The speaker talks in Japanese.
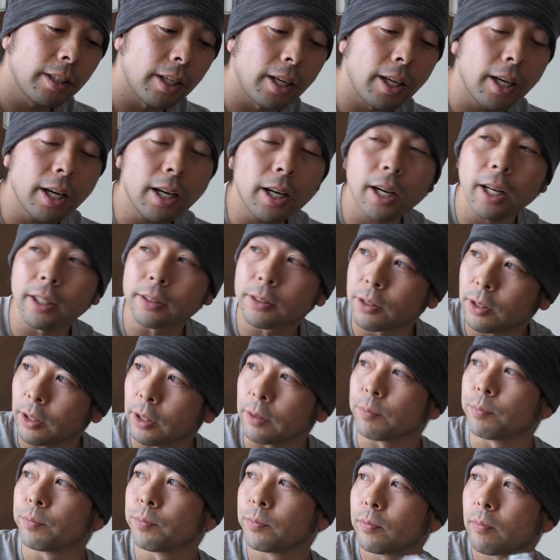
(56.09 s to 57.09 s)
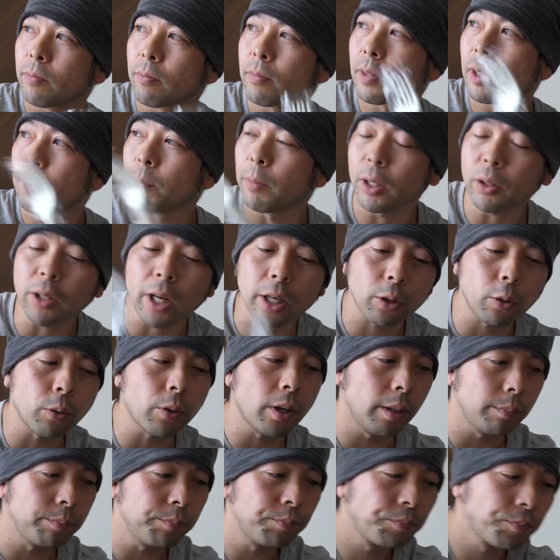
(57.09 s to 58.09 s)
部屋が暑い。窓開けよ
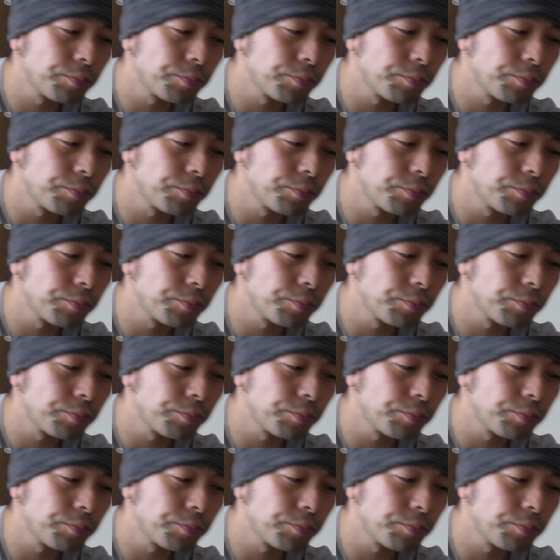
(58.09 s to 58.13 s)
うか。